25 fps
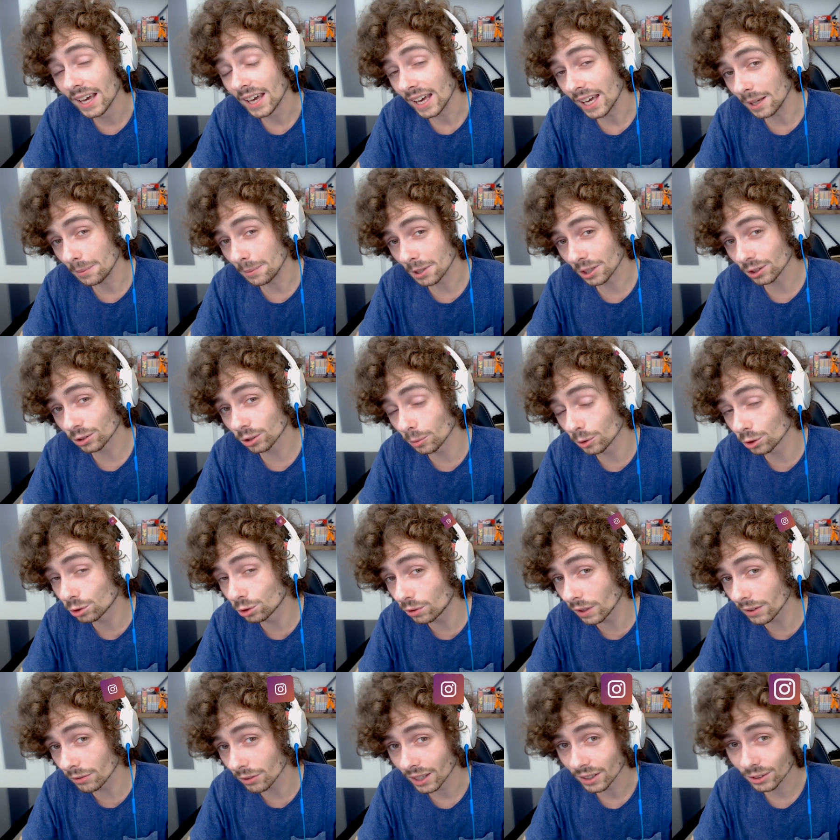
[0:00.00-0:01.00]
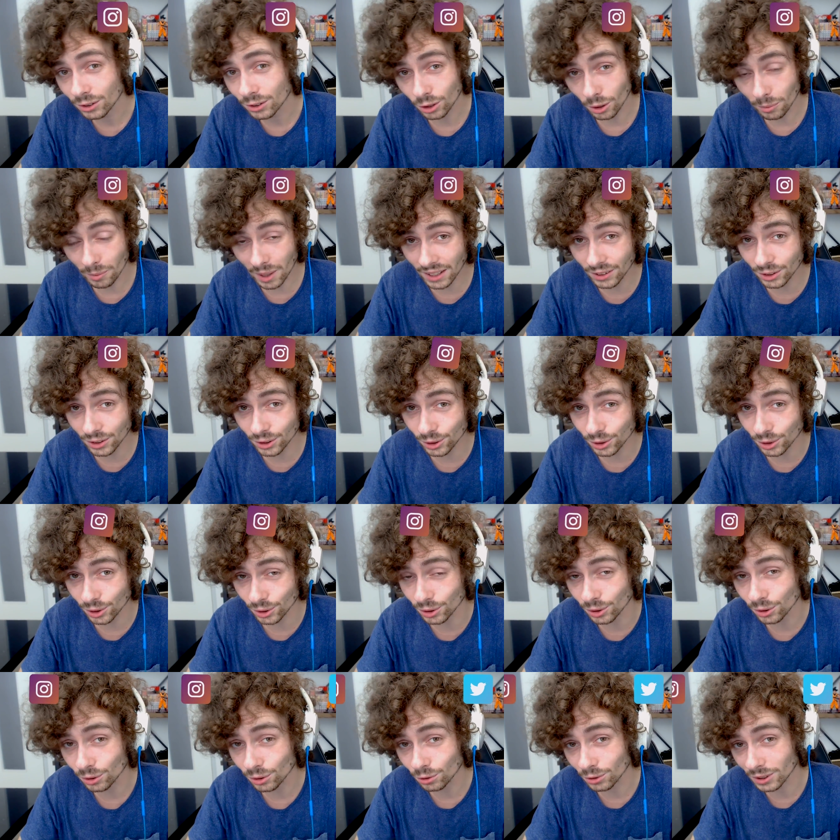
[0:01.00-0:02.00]
Et bien sûr, me suivre sur mes réseaux
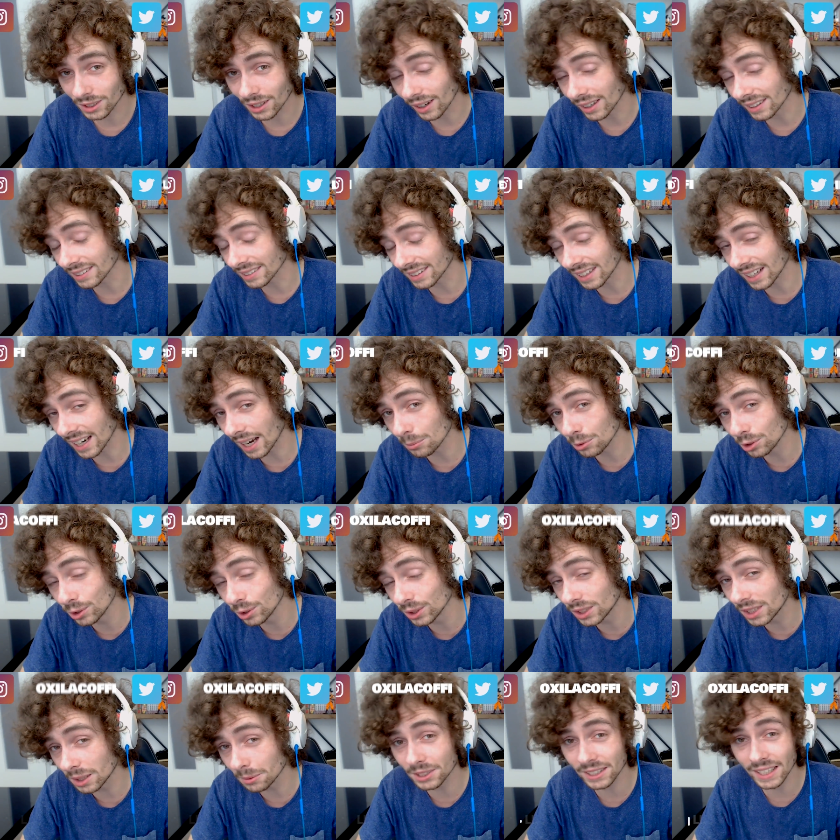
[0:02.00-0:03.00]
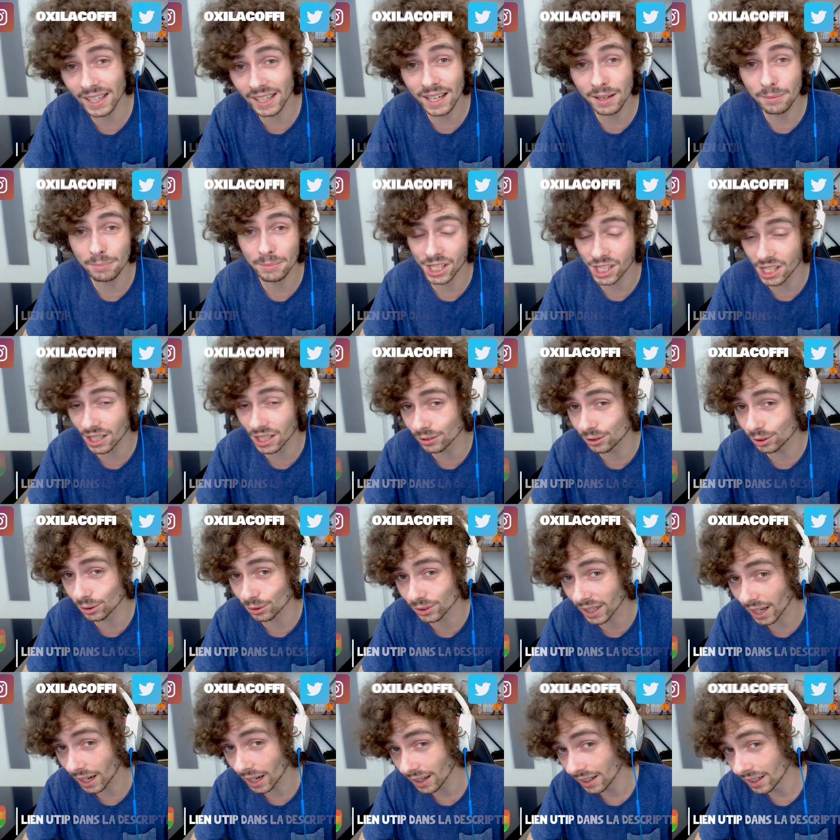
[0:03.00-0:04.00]
sociaux, Twitter, Instagram, YouTube et ma chaîne
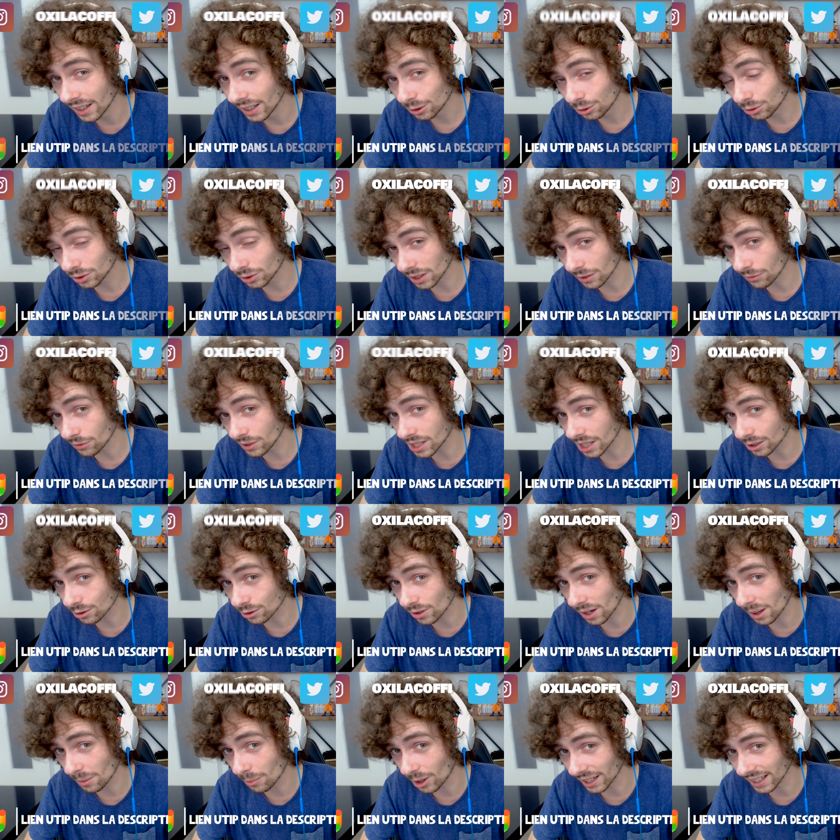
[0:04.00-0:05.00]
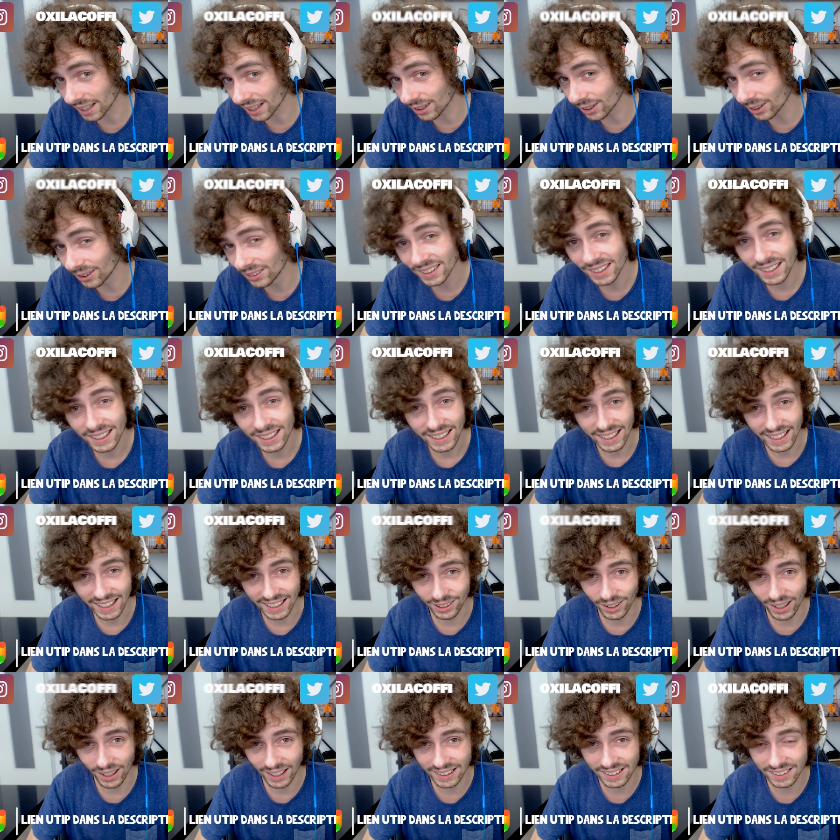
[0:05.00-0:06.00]
secondaire. Tout s'affiche actuellement à l'écran et
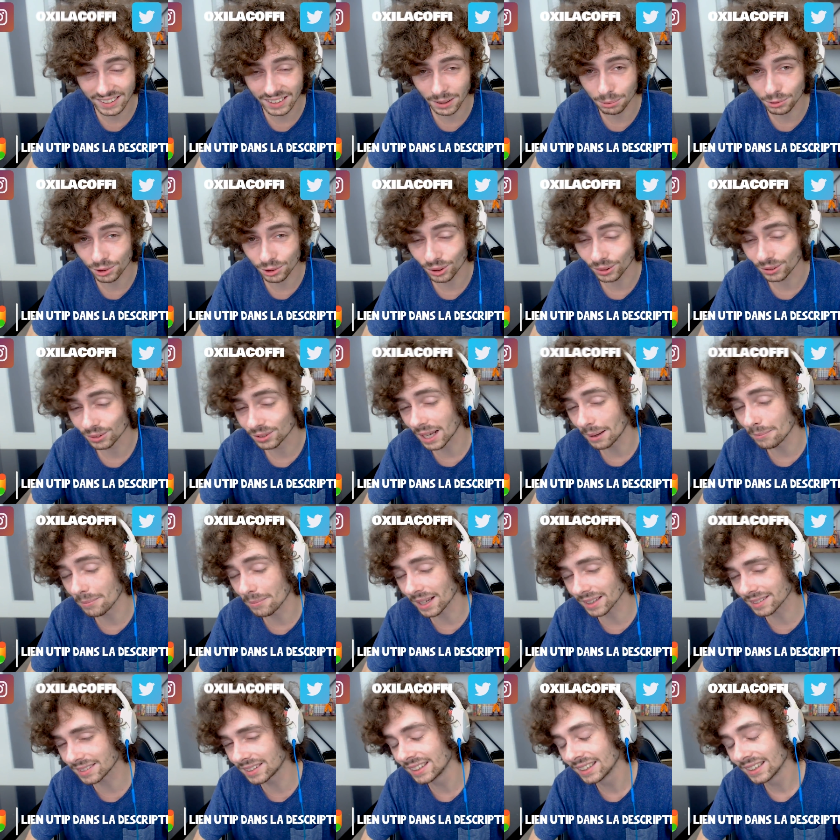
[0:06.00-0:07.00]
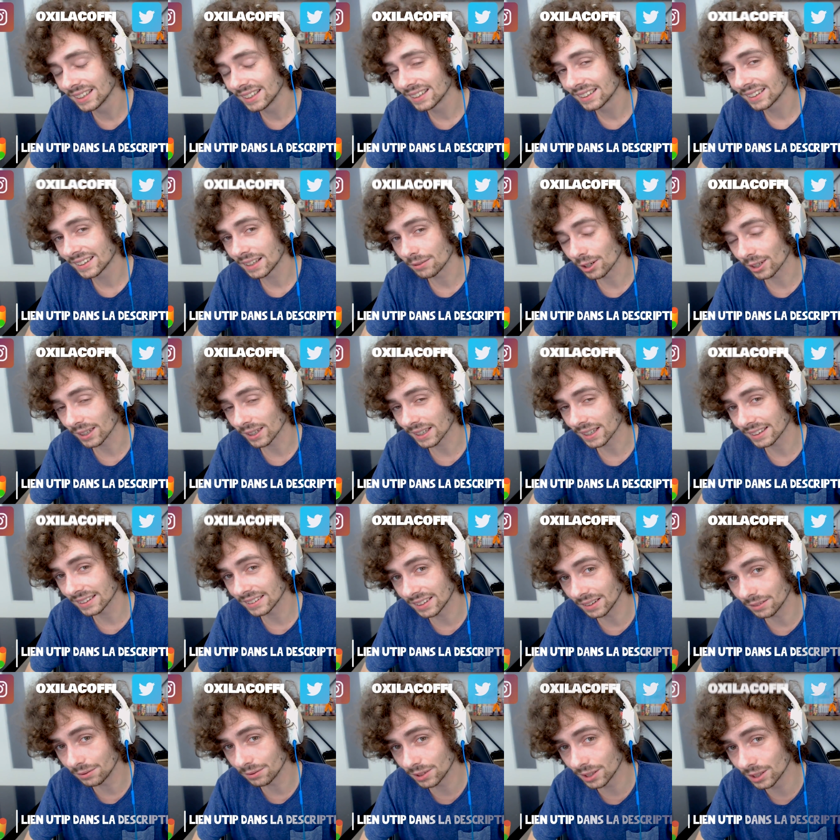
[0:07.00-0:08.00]
dans la description. En tout cas, merci d'avoir regardé
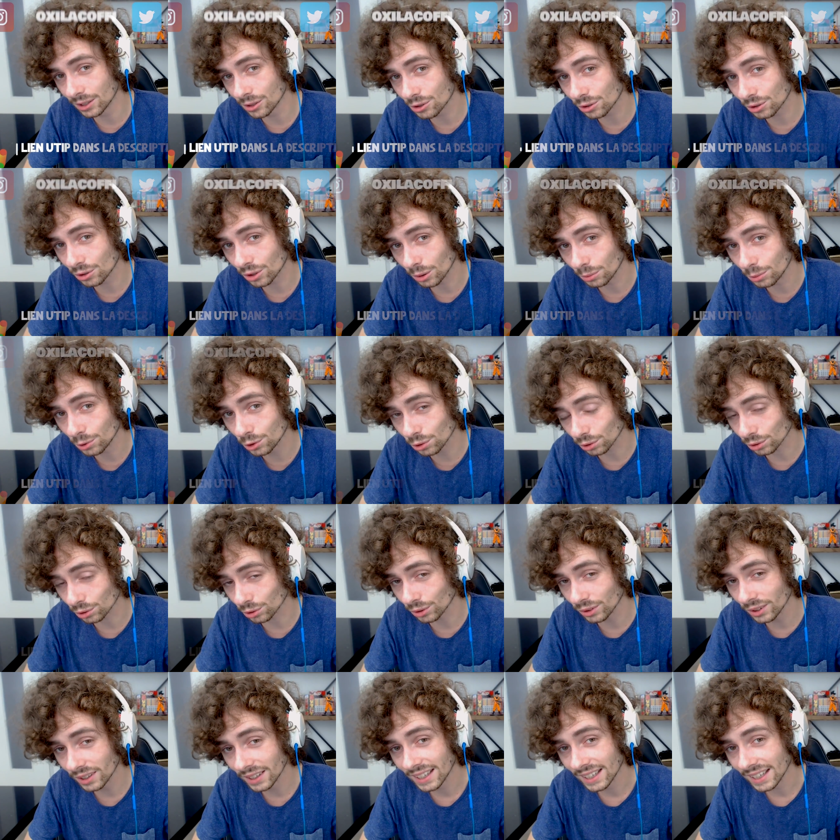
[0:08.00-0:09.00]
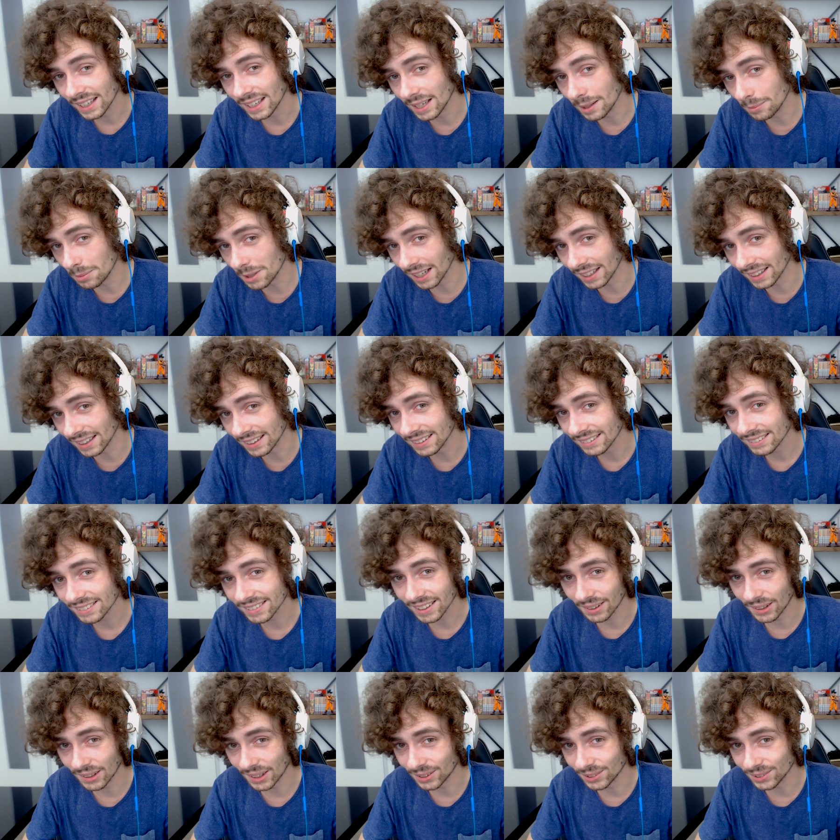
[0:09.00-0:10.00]
cette vidéo jusqu'au bout. Sur ce, et eh bien allez,
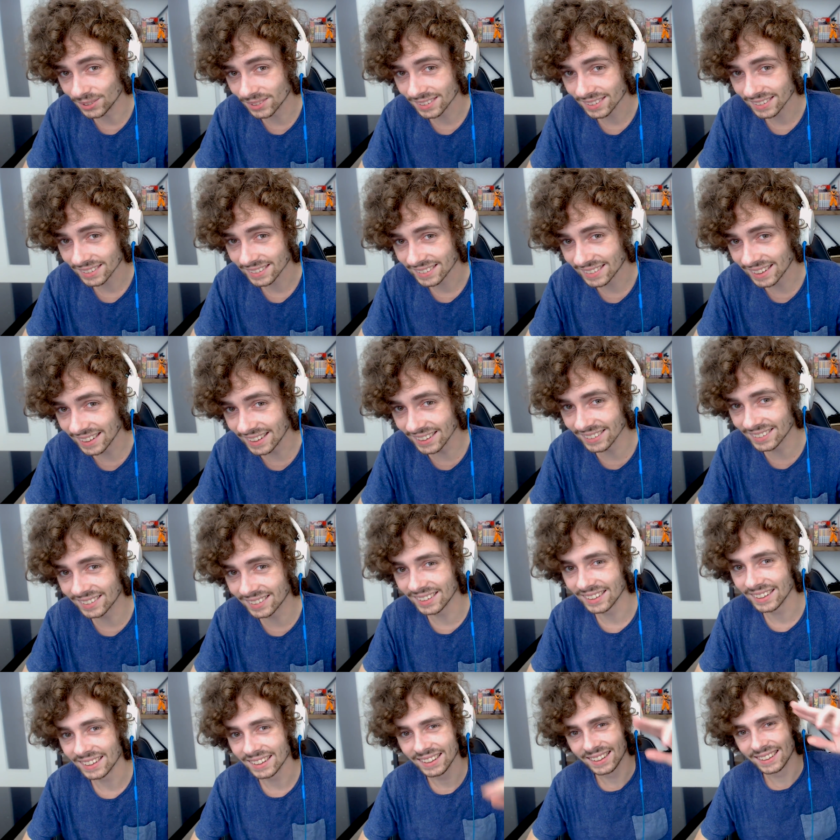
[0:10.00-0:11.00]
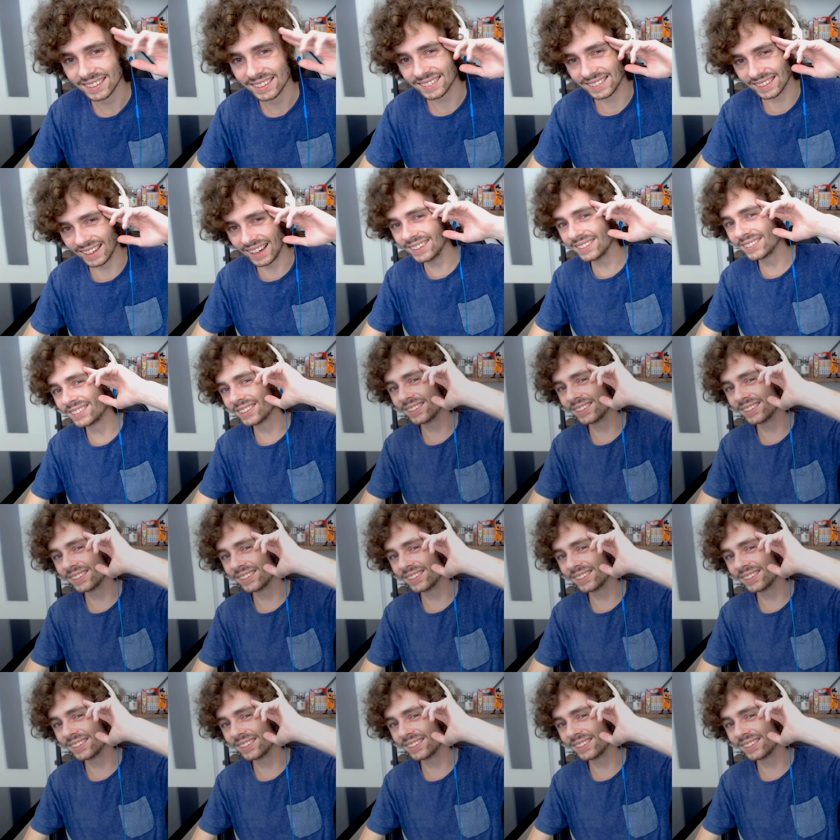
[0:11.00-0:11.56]
salut à tous, c'était Oxy. Salut tout